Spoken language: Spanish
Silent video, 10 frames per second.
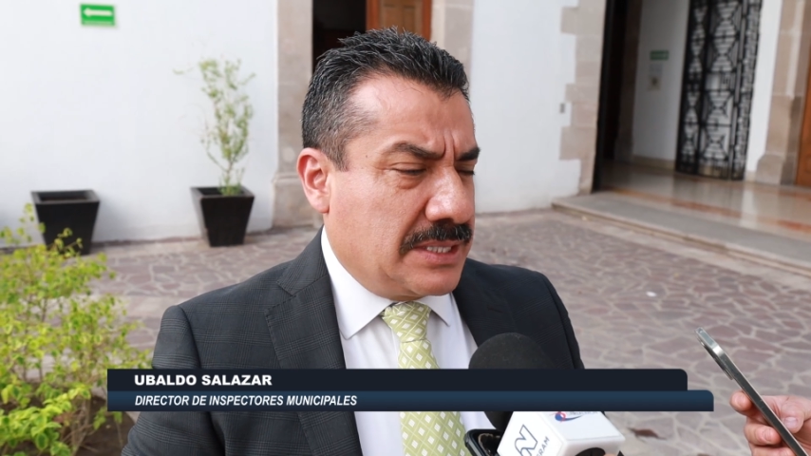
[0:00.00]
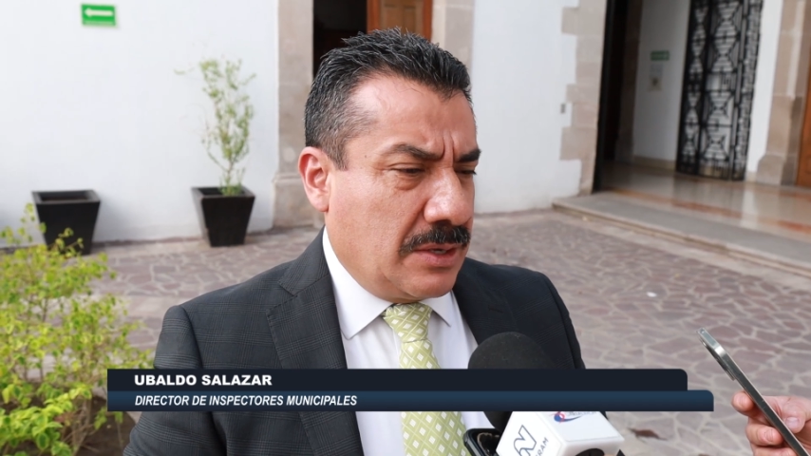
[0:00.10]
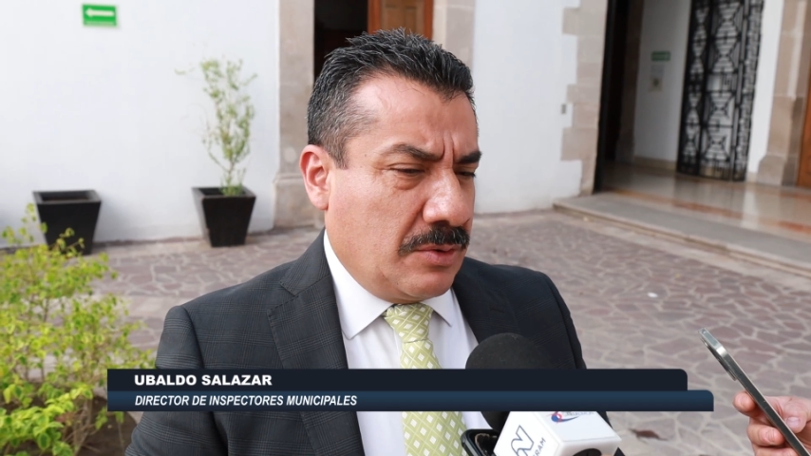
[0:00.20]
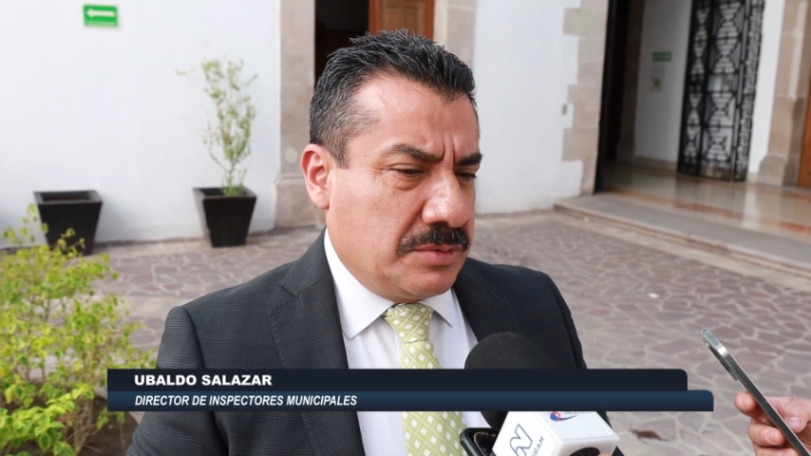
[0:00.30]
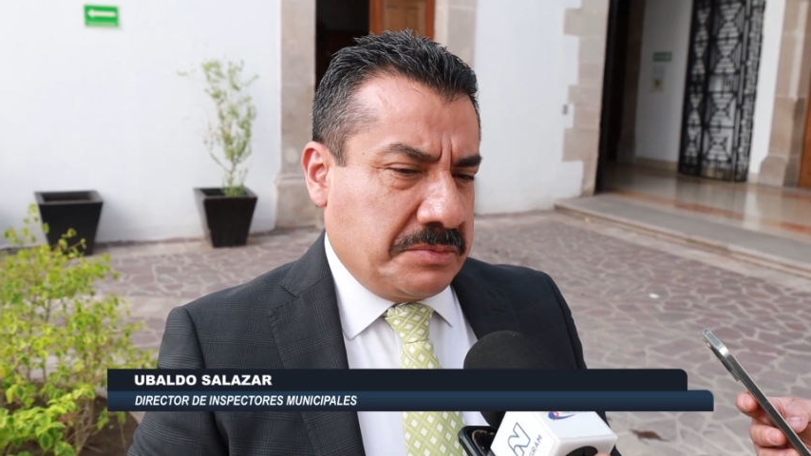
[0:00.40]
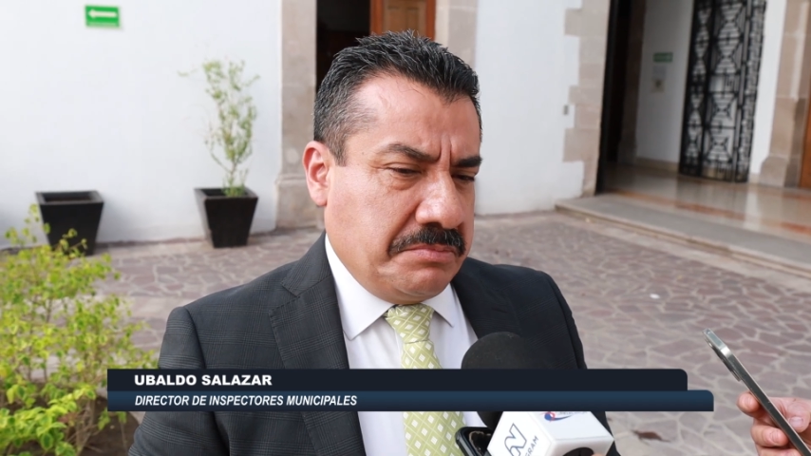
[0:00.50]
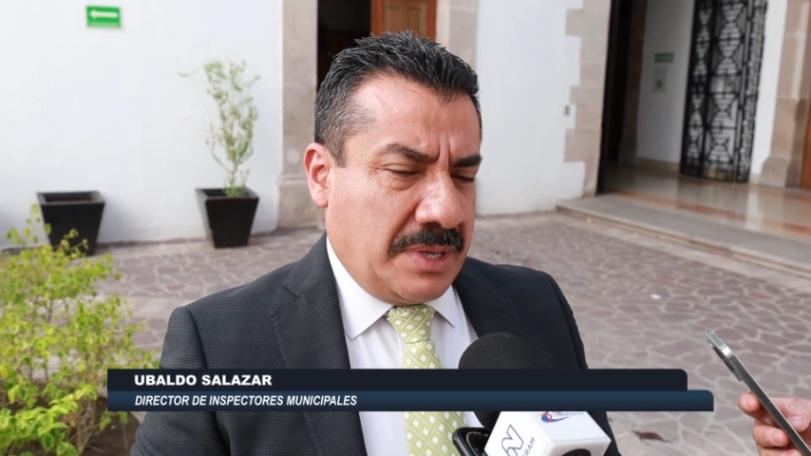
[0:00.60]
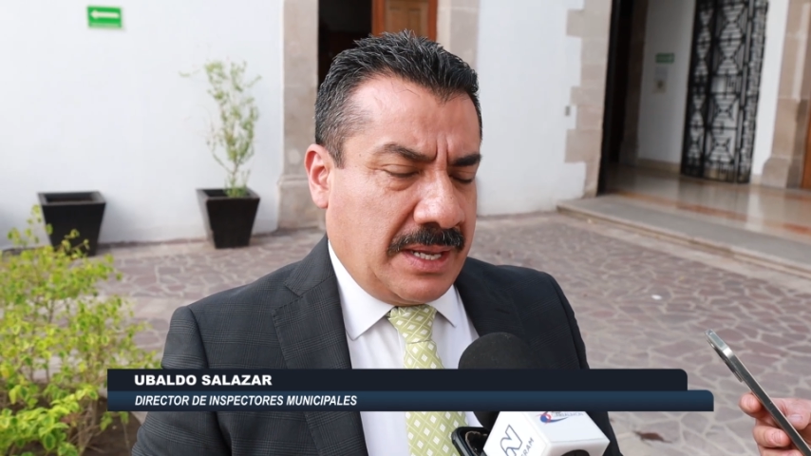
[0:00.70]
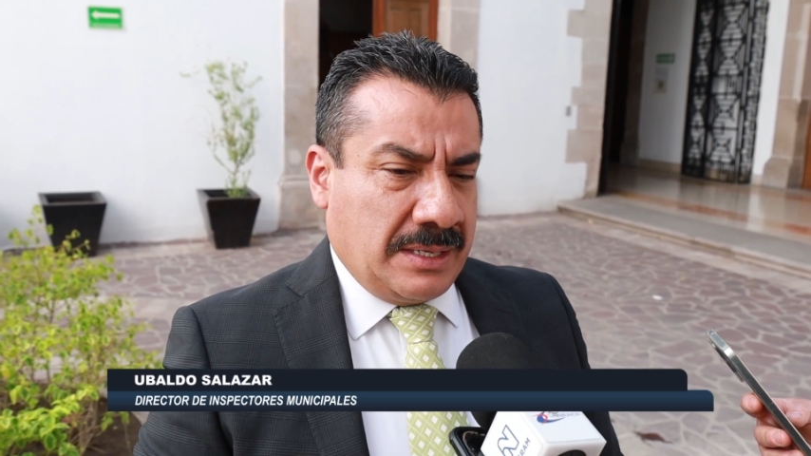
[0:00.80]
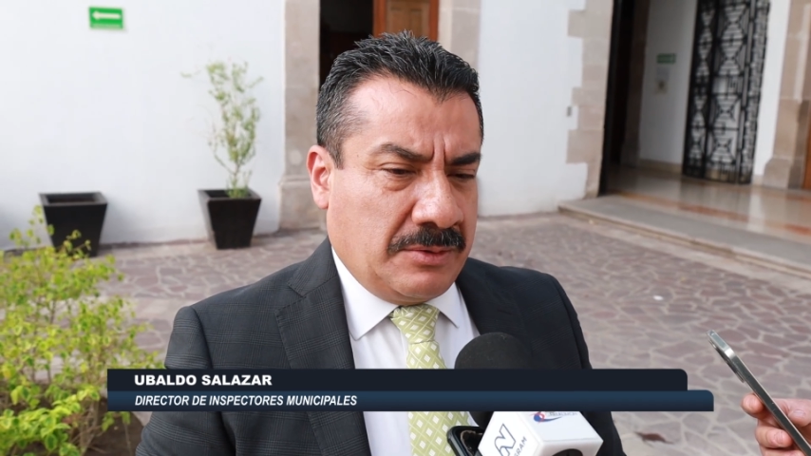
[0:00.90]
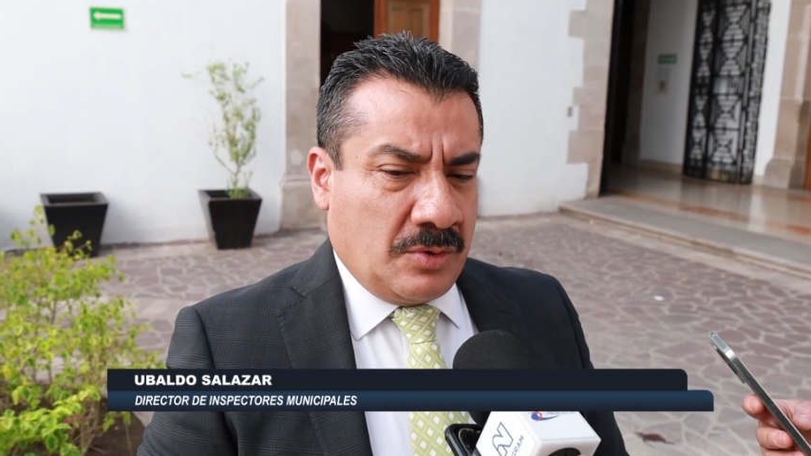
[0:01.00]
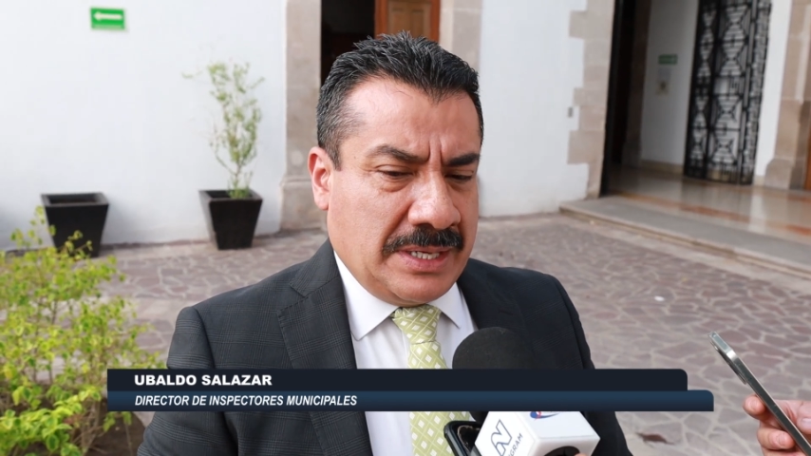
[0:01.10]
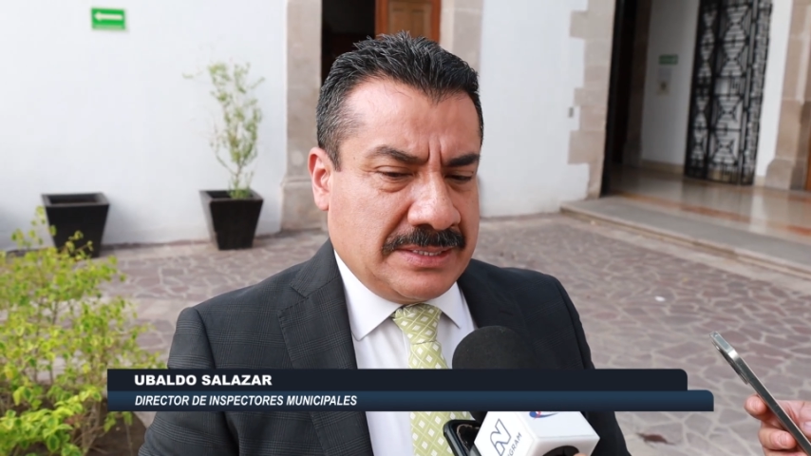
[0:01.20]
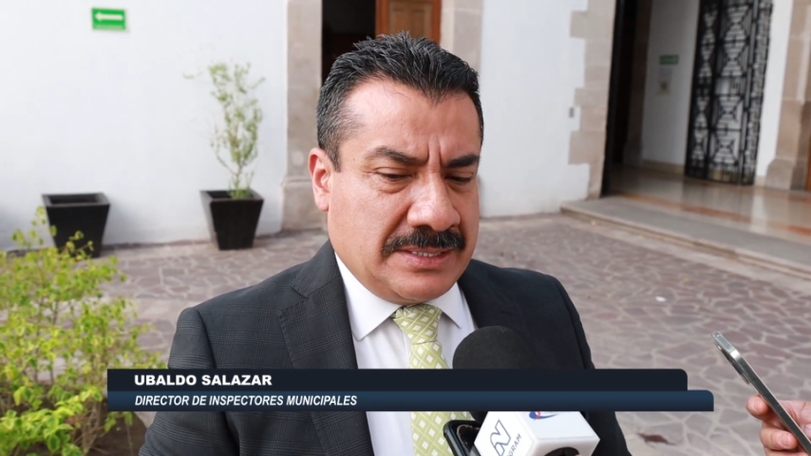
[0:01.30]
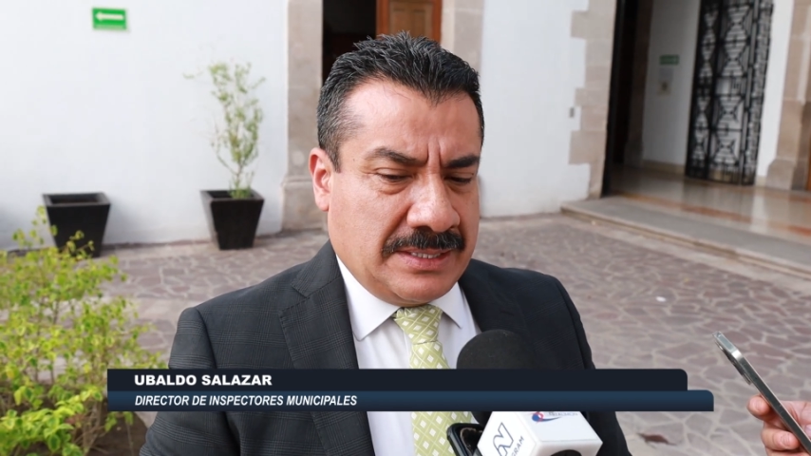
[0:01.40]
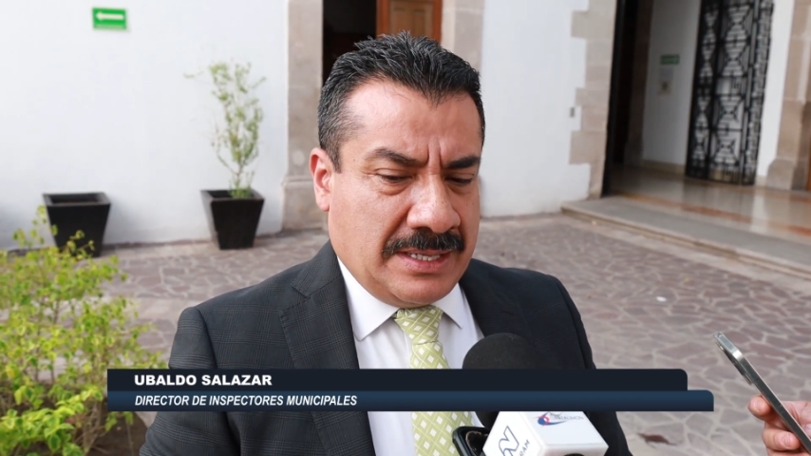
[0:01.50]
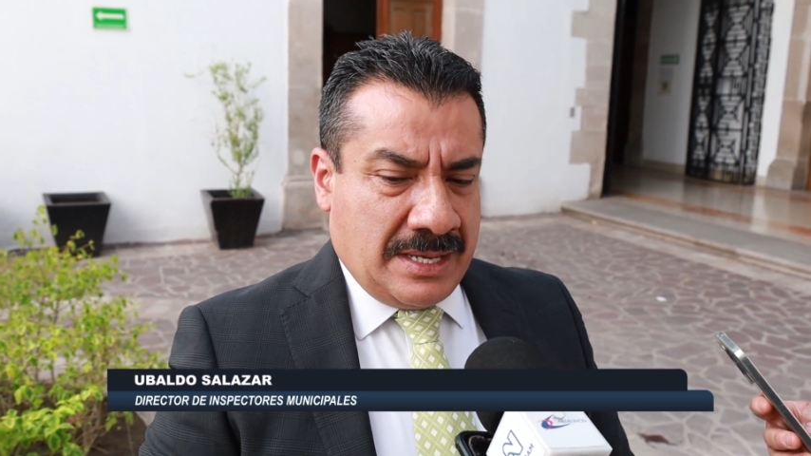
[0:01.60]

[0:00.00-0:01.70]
Este, eh, no es